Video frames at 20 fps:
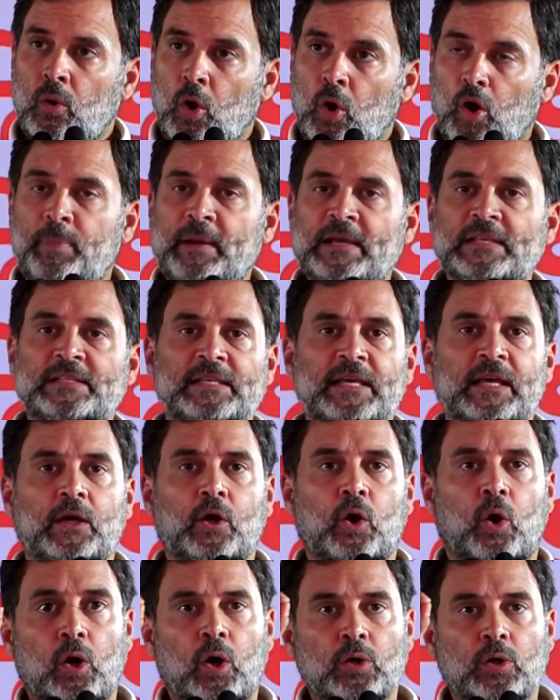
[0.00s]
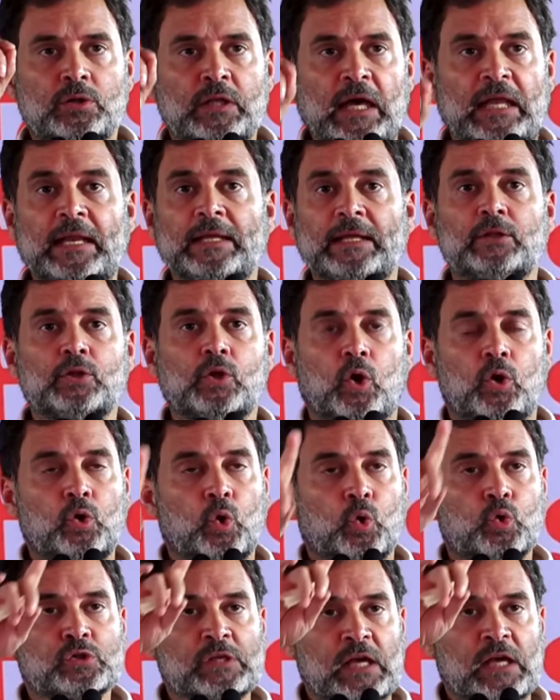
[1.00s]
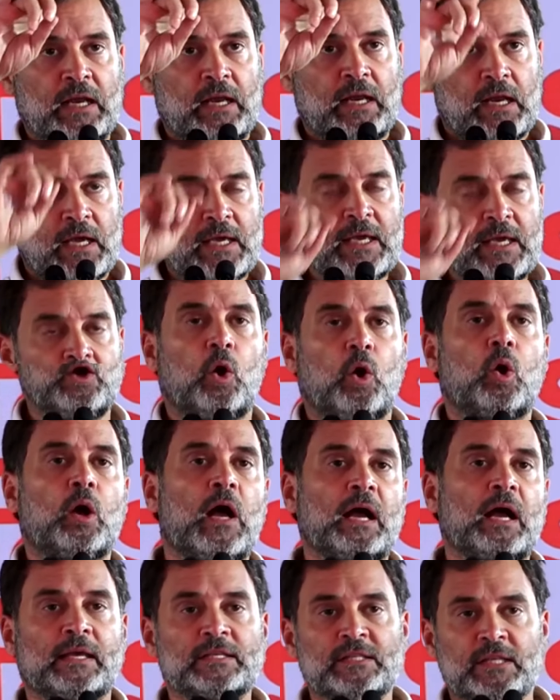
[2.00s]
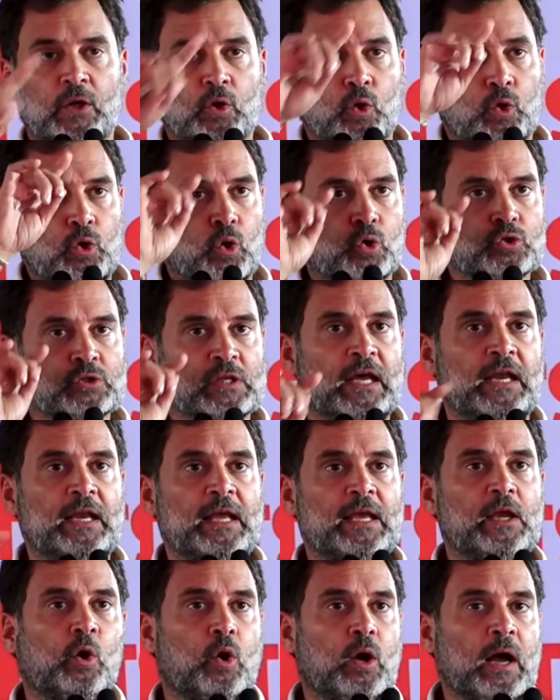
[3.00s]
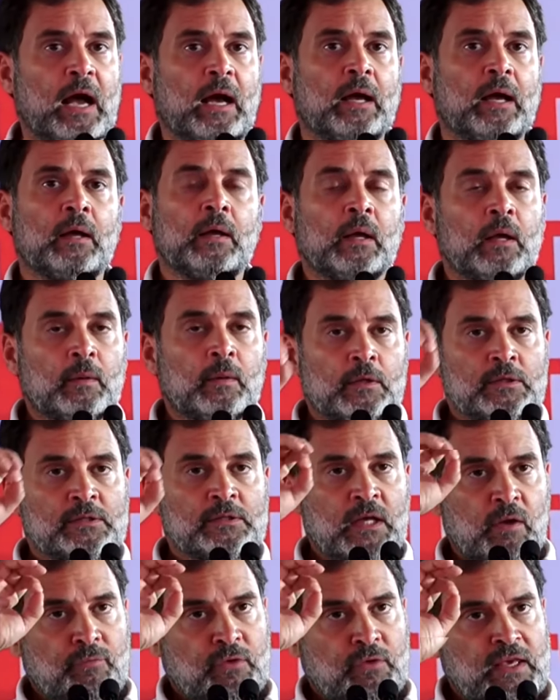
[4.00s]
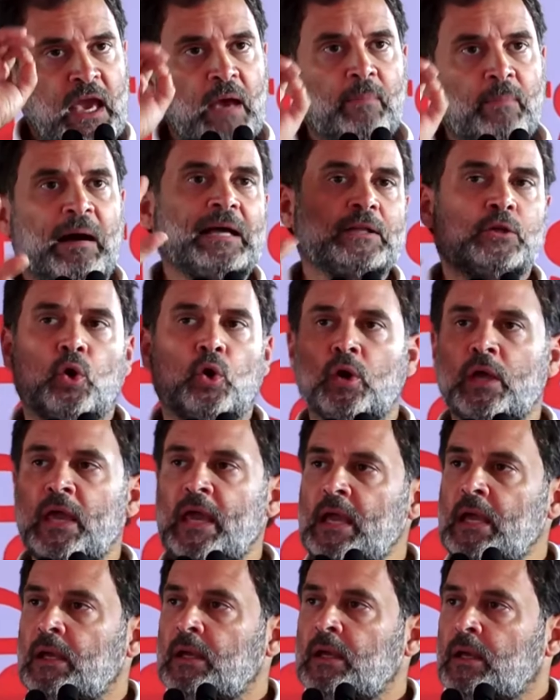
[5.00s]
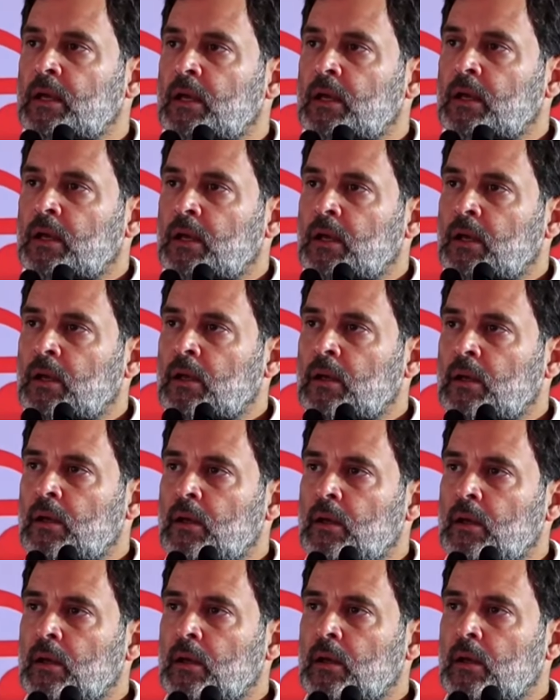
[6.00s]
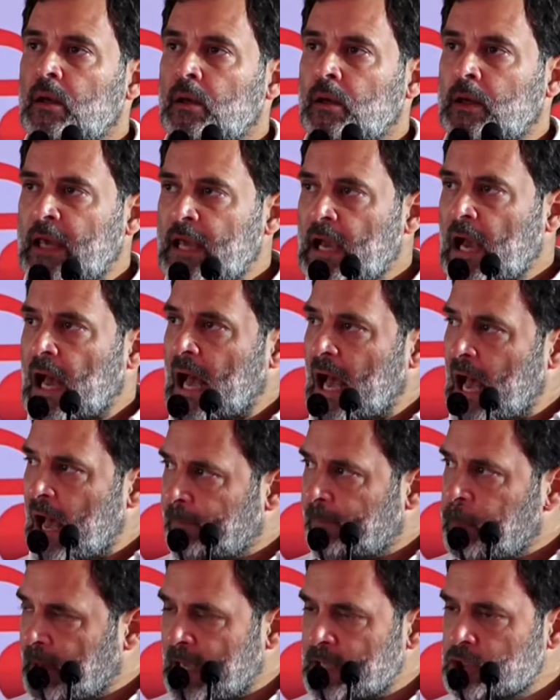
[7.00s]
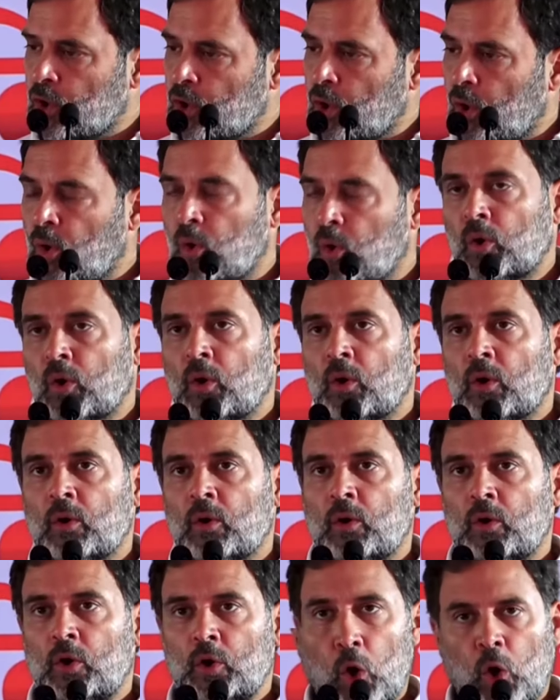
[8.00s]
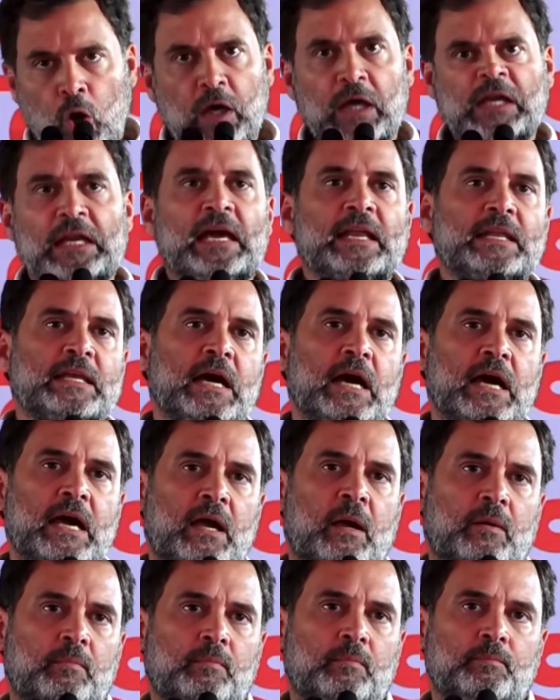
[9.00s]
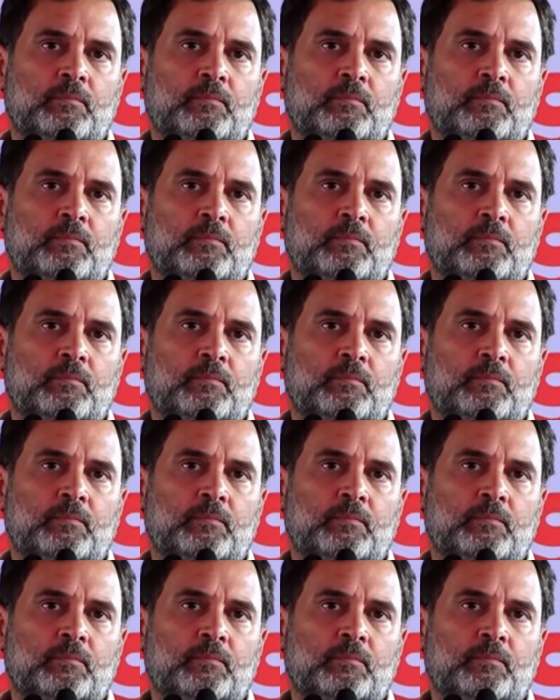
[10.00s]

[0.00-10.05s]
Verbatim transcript: ओबीसी को दलित को नुकसान नहीं होगा किसी को नुकसान नहीं होगा सिर्फ यह बात होगी कि आपका जो लोकल एरिया है